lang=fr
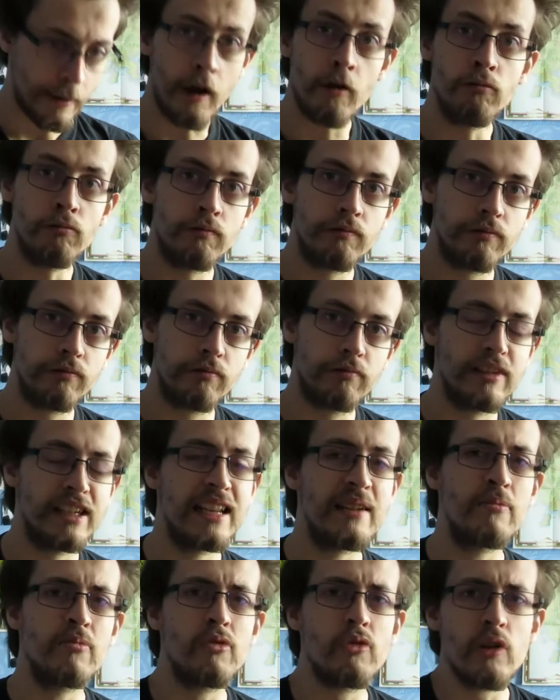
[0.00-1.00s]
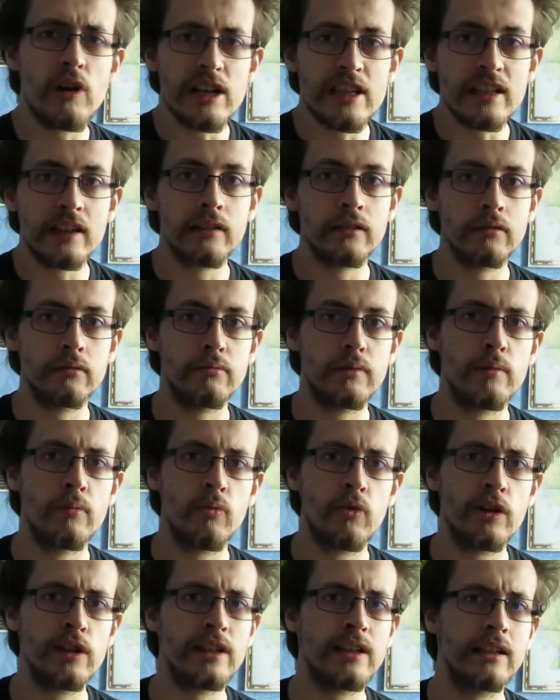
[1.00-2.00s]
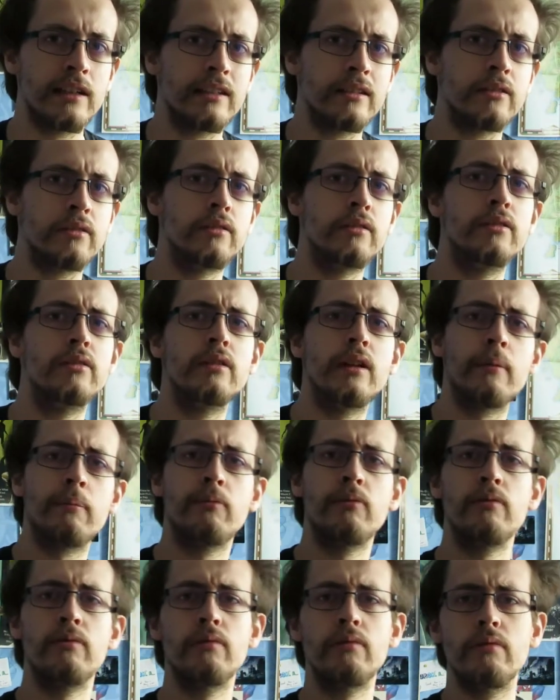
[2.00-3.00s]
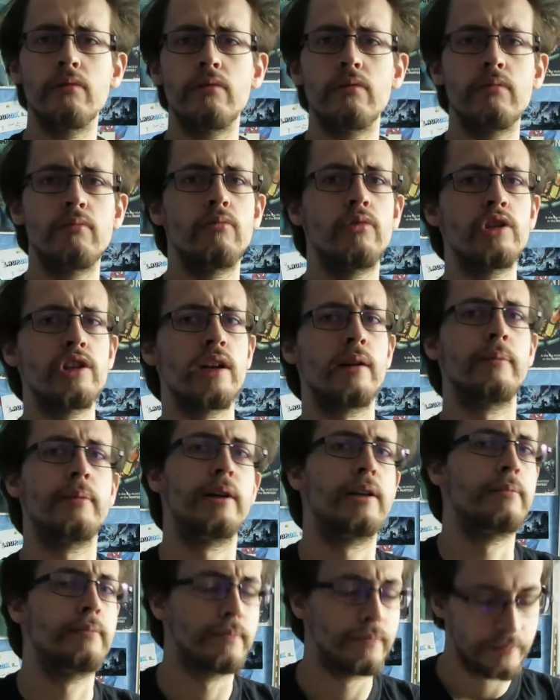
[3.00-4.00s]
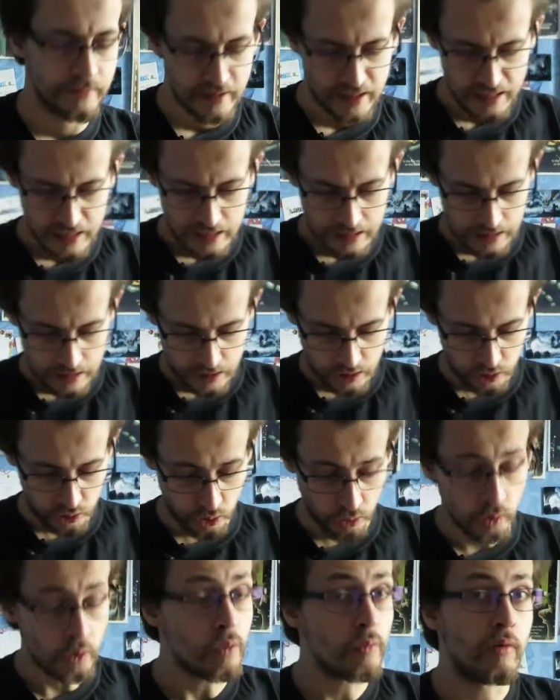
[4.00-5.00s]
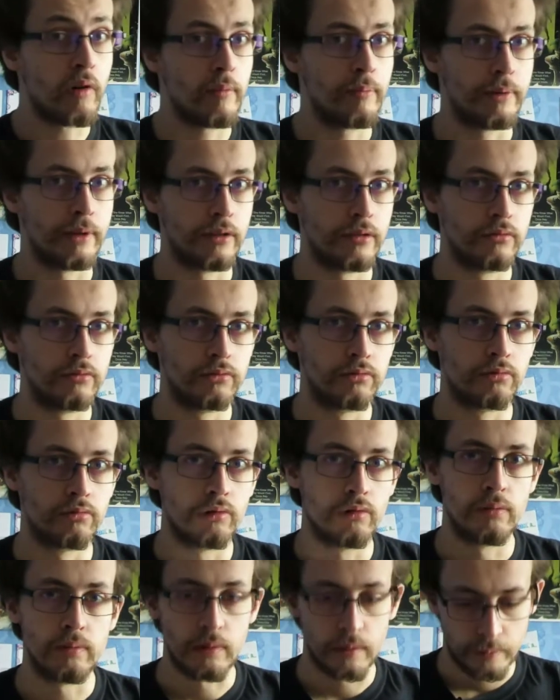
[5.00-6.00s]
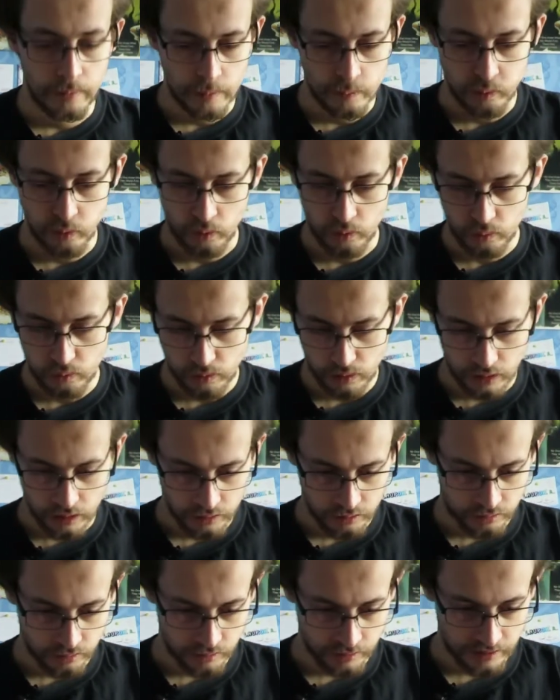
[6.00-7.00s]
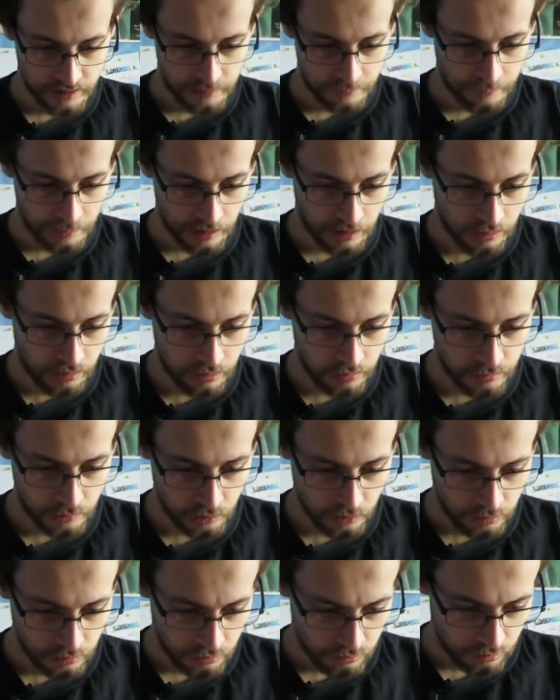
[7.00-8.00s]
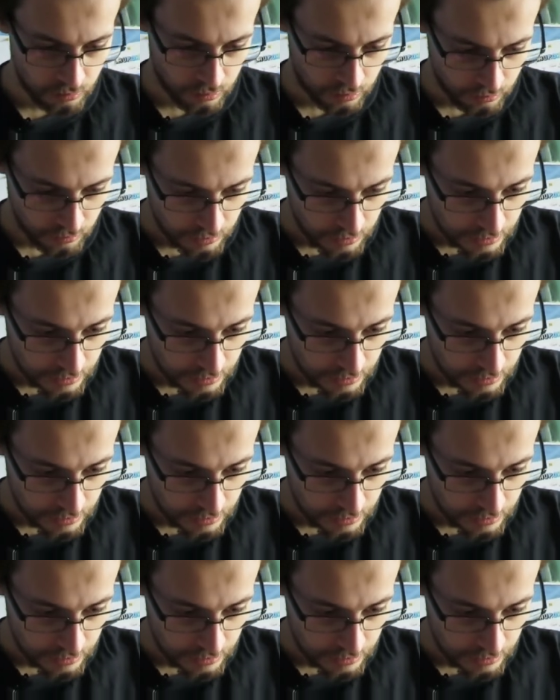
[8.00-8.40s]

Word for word: est pas ouf, il est moyen, mais moyen euh, un peu moyen bas. Je ne comprends pas. Je ne comprends pas pourquoi, je ne sais pas comment.